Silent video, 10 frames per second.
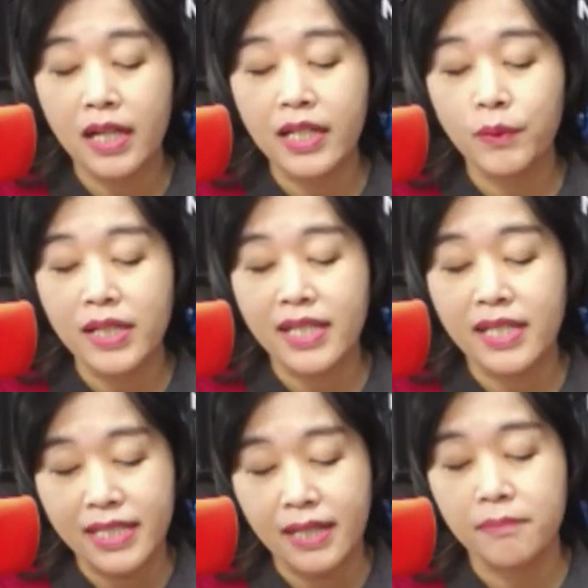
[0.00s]
而另外
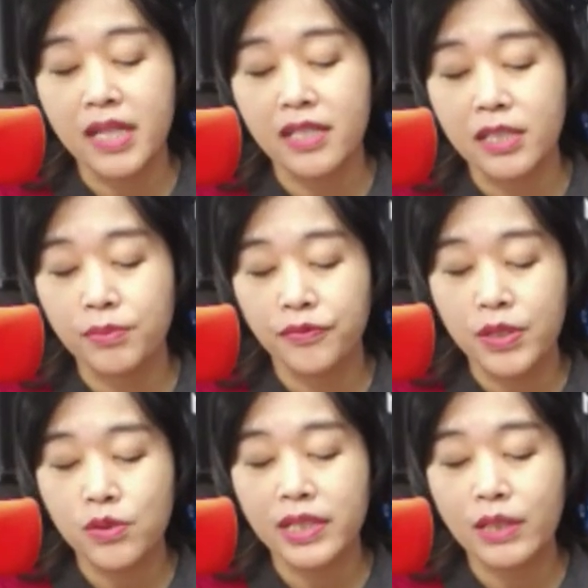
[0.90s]
在前面的这部
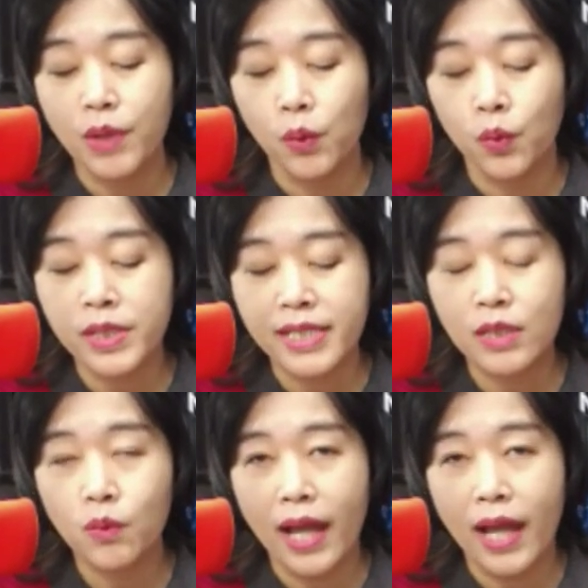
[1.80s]
分区立委吴
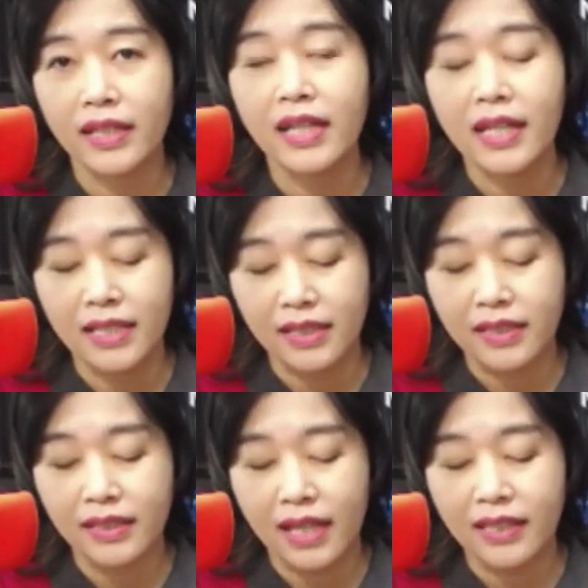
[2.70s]
思怀呢，也
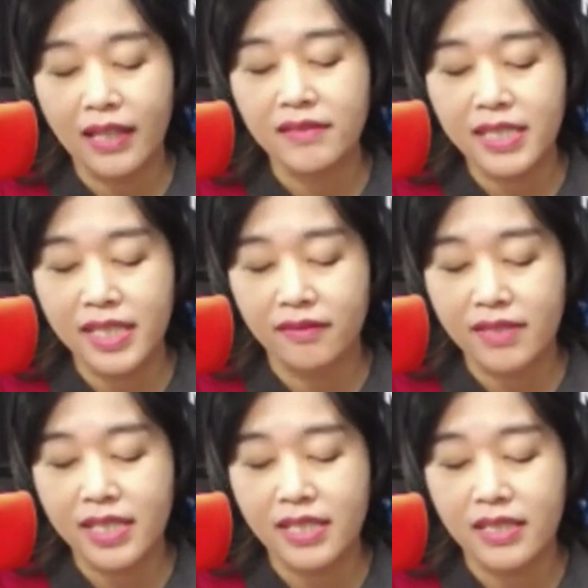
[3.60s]
应该要
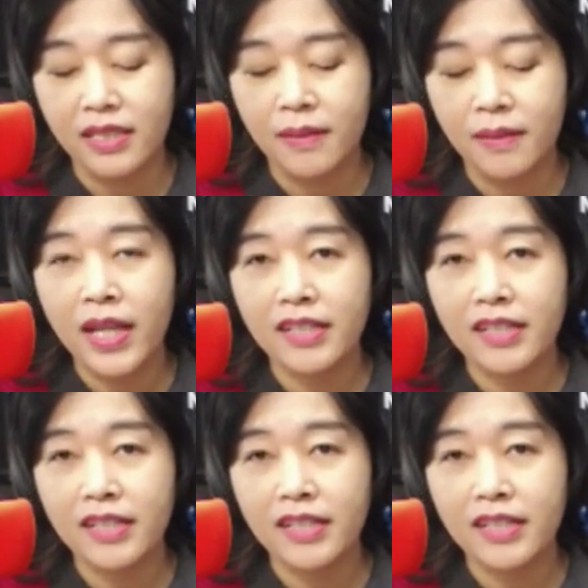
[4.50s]
请辞，